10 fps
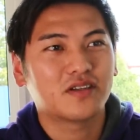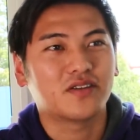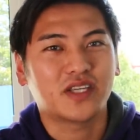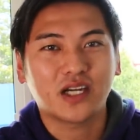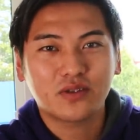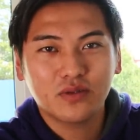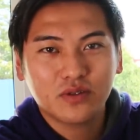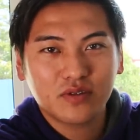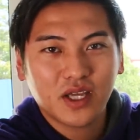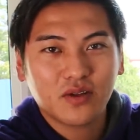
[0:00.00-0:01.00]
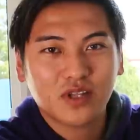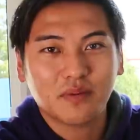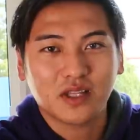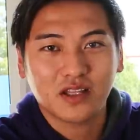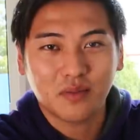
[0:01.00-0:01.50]
100億円の
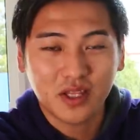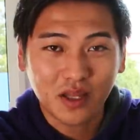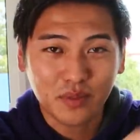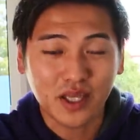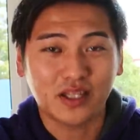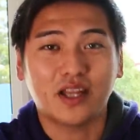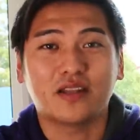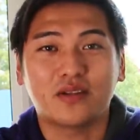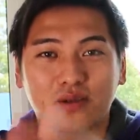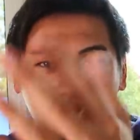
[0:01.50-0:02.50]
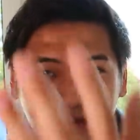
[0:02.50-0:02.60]
束ってみんな見えてないんですよ。